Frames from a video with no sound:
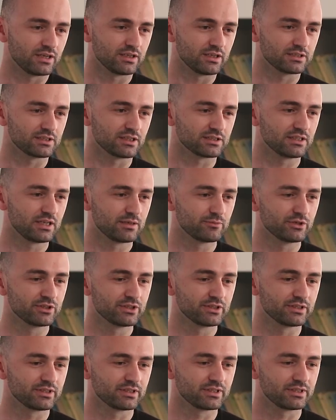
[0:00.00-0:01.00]
А когда
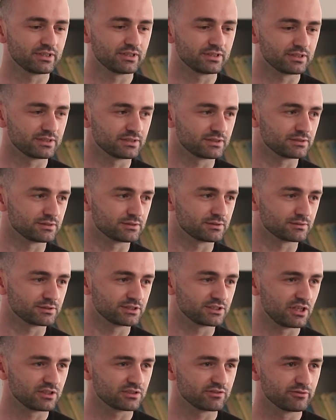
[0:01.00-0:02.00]
мы
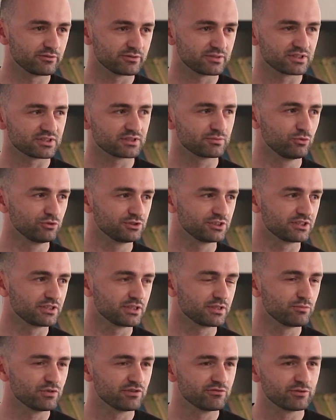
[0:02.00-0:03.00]
сталкиваемся с
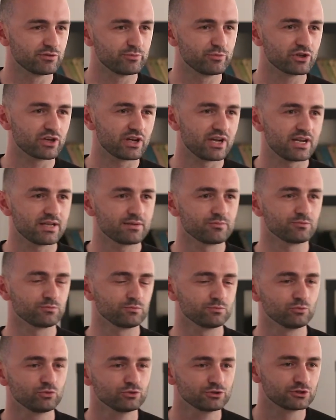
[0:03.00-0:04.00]
музыкой, мы выбираем
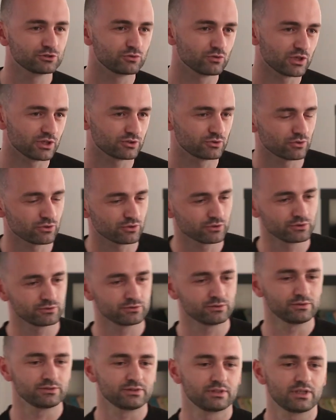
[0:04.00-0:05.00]
музыку, которую,